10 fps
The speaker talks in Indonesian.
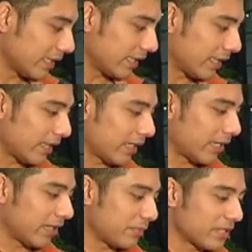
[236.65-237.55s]

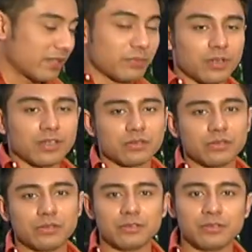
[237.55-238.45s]
ya meskipun
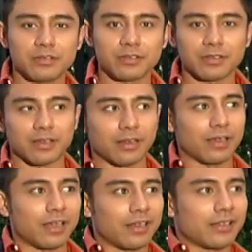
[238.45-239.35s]
aku
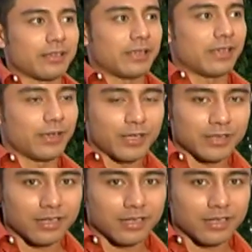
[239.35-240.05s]
kadang-kadang ingat